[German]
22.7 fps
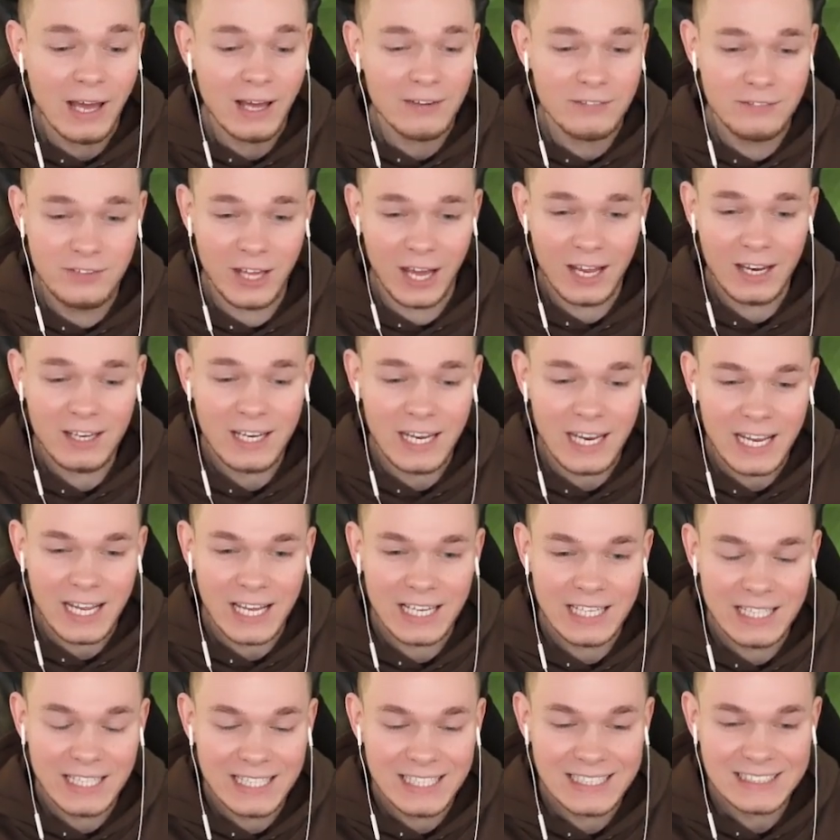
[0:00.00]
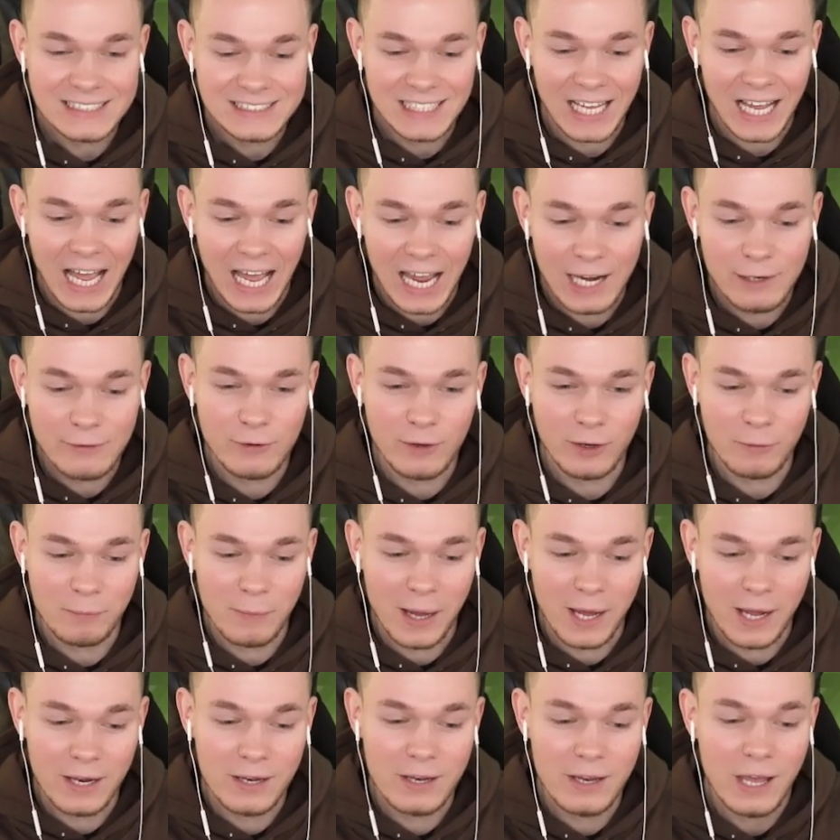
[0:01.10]
dann erlischt einfach
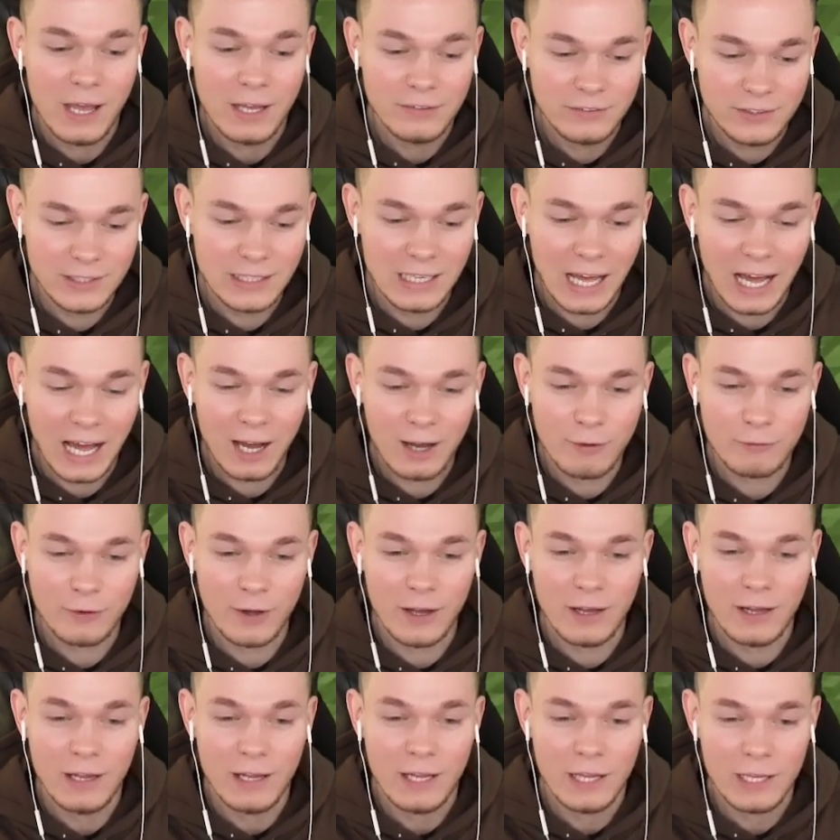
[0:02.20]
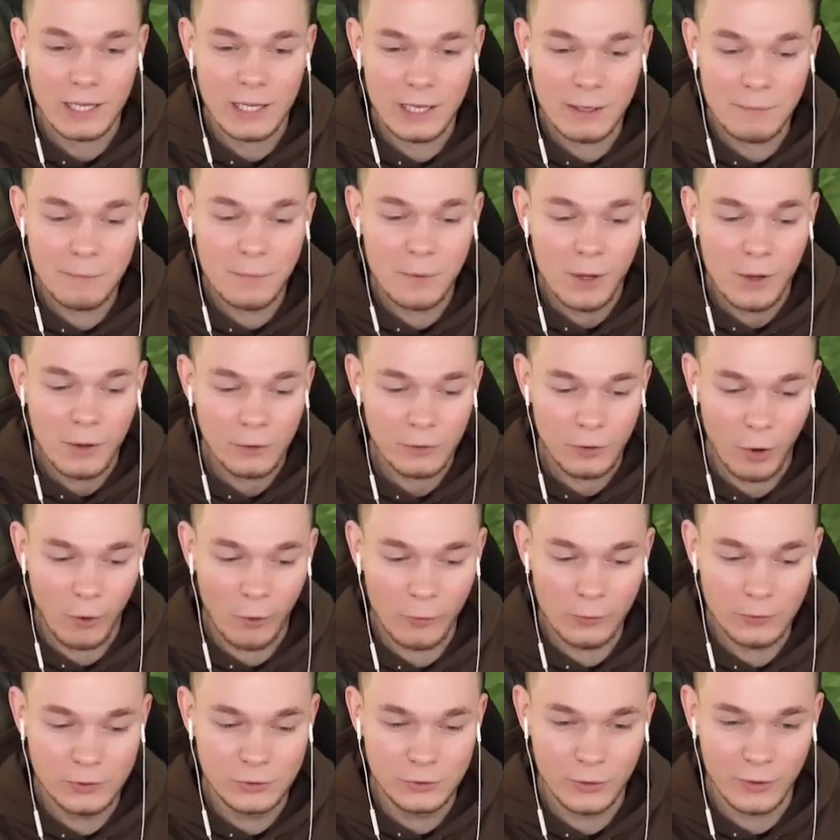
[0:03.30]
mal die Lava im
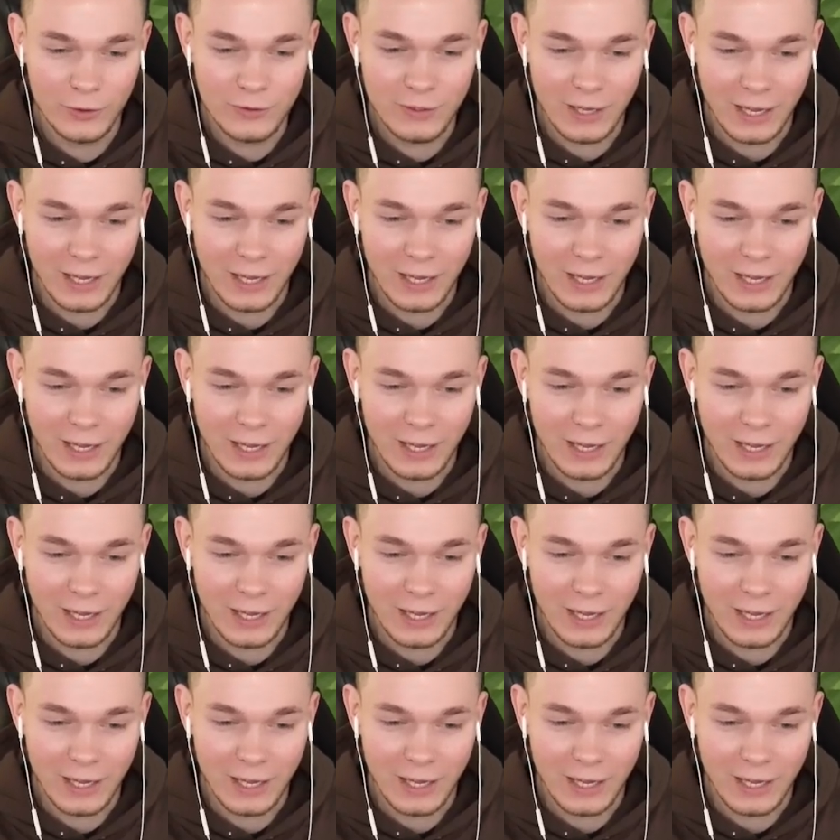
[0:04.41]
Cauldron.